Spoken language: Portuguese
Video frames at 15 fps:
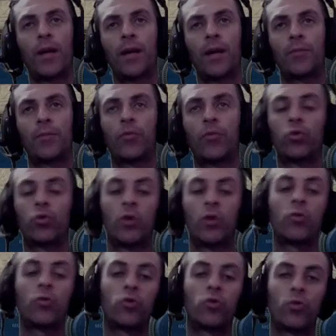depois voltou e
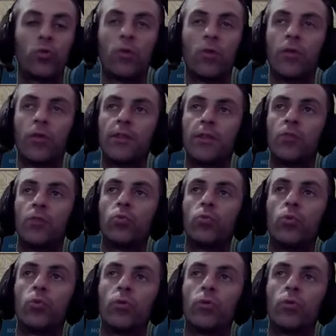continua com esse um turno,